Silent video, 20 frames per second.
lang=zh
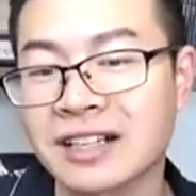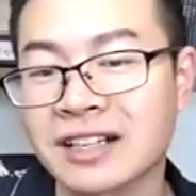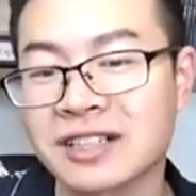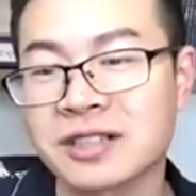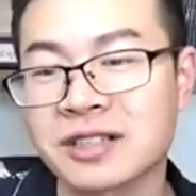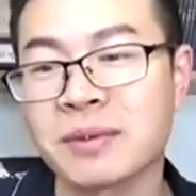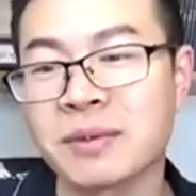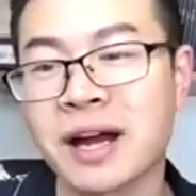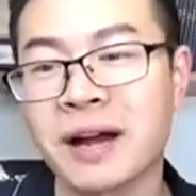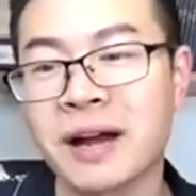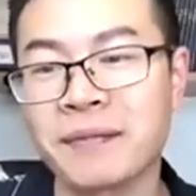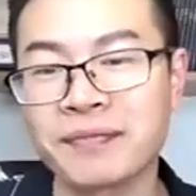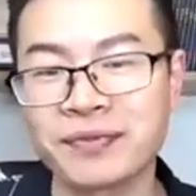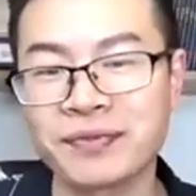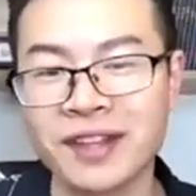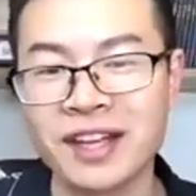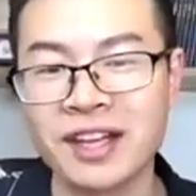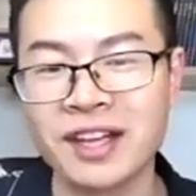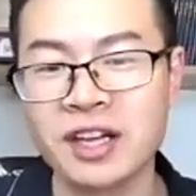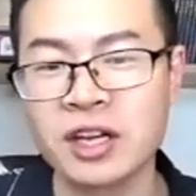是什么？
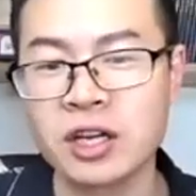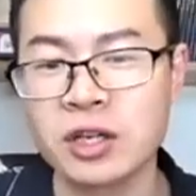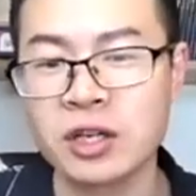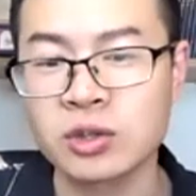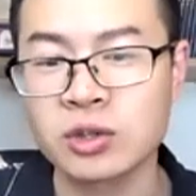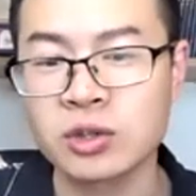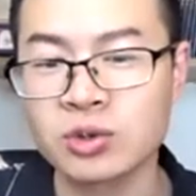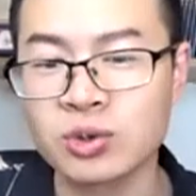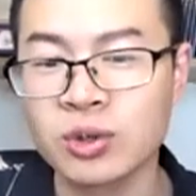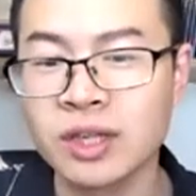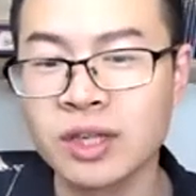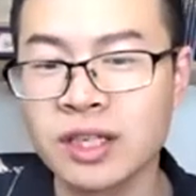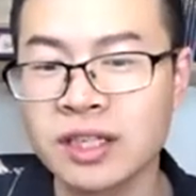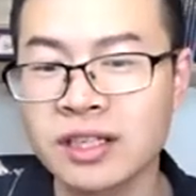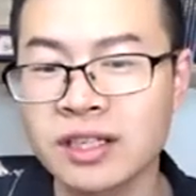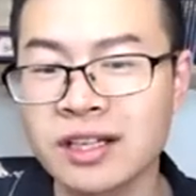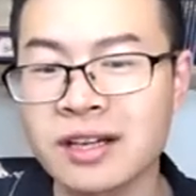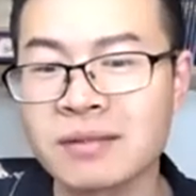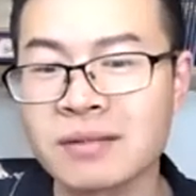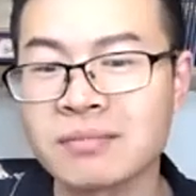醉
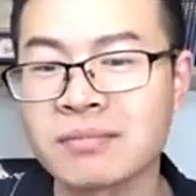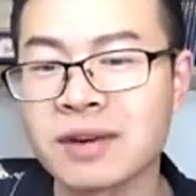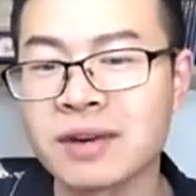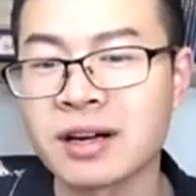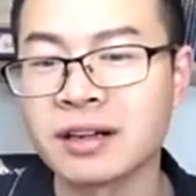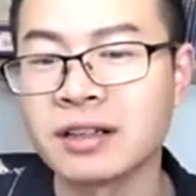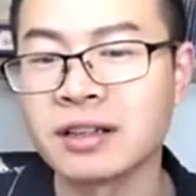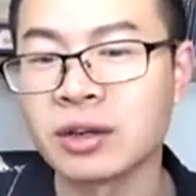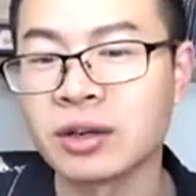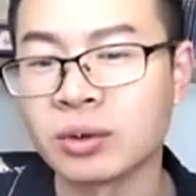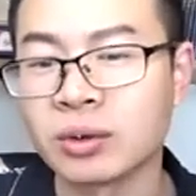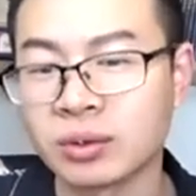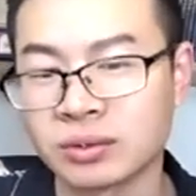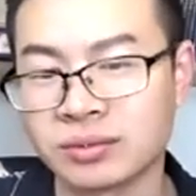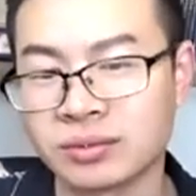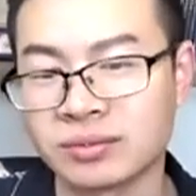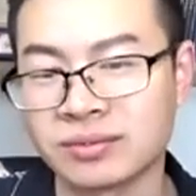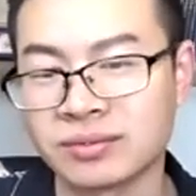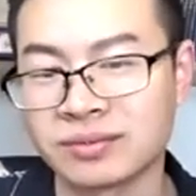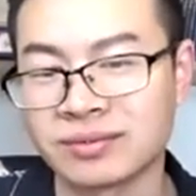眼朦胧